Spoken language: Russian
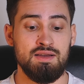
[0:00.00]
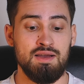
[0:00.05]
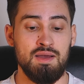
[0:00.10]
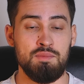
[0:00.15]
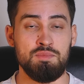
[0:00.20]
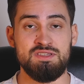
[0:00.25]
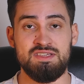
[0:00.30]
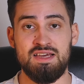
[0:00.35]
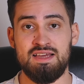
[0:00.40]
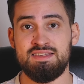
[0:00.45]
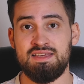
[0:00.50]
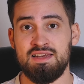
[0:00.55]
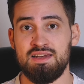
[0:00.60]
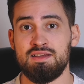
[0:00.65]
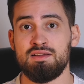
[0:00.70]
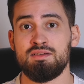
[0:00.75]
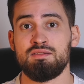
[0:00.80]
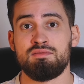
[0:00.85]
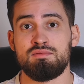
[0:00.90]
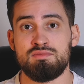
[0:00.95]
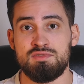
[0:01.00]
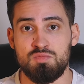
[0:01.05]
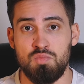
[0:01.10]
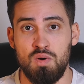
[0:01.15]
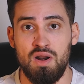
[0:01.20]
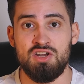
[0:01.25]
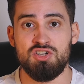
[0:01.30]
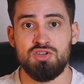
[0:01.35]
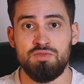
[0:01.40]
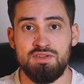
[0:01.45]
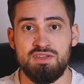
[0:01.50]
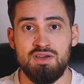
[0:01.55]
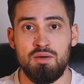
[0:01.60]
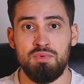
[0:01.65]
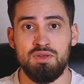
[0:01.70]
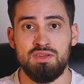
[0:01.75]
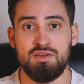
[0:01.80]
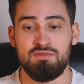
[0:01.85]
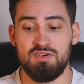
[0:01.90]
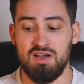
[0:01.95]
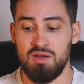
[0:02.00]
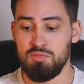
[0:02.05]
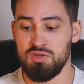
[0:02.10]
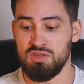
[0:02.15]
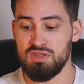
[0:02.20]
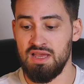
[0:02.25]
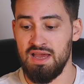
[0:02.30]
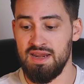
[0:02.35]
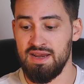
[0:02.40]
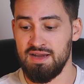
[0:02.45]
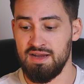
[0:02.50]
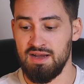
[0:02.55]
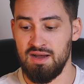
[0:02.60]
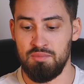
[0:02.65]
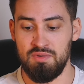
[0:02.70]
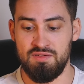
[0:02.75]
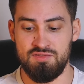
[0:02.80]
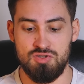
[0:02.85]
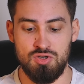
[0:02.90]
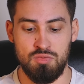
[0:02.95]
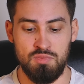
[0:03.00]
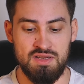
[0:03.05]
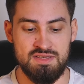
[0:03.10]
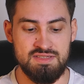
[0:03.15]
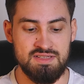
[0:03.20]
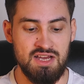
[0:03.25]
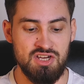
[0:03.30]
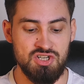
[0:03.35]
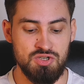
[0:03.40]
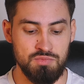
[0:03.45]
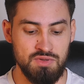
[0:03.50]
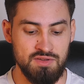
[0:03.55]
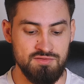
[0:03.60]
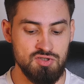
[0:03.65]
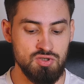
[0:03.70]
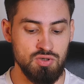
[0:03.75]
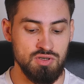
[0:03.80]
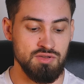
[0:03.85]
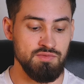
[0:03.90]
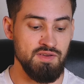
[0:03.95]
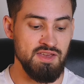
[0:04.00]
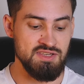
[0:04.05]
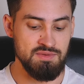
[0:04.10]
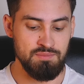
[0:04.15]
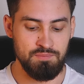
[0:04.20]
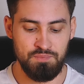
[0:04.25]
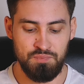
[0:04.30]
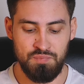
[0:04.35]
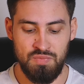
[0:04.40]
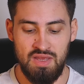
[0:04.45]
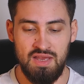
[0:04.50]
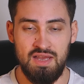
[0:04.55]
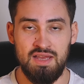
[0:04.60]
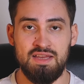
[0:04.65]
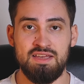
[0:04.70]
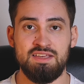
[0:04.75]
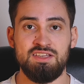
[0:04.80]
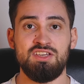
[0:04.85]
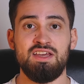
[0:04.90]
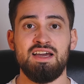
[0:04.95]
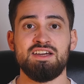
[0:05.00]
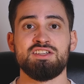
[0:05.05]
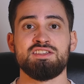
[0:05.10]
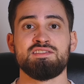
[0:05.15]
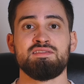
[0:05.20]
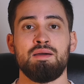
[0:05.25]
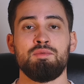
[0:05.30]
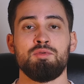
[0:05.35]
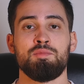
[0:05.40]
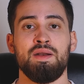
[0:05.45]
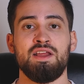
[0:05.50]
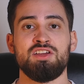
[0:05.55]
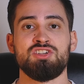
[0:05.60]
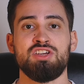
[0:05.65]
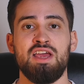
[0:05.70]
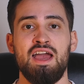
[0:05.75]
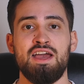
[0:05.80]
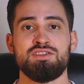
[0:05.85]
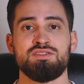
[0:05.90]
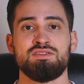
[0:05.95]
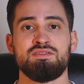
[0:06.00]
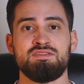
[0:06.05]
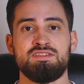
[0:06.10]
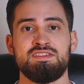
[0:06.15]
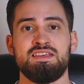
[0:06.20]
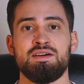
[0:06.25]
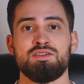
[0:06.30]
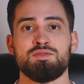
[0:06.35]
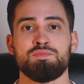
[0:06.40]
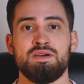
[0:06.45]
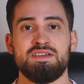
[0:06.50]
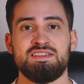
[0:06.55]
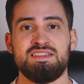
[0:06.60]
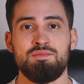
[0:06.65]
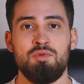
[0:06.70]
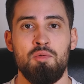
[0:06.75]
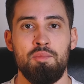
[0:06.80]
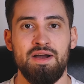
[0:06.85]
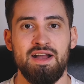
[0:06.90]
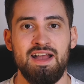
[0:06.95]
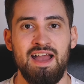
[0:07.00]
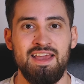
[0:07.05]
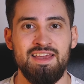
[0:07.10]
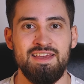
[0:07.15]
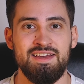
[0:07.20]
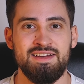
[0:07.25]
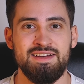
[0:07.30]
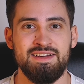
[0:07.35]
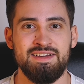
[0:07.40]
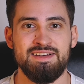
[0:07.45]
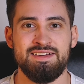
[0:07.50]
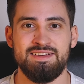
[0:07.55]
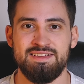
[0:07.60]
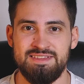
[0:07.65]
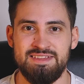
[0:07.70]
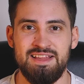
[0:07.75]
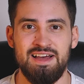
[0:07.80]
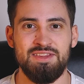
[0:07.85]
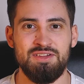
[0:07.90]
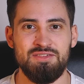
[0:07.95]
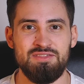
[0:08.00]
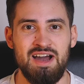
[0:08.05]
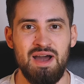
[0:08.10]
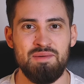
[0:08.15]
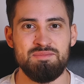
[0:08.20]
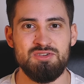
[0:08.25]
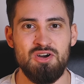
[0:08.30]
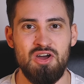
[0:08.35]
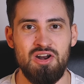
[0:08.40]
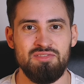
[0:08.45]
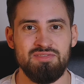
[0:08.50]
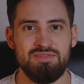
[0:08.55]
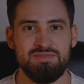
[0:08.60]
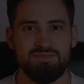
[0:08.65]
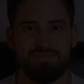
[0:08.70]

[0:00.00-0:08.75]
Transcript: Обязательно спрашивайте об этом в комментариях, обо всем расскажем, на все ответим. Я же с вами прощаюсь, всем спасибо, пока и до новых обзоров!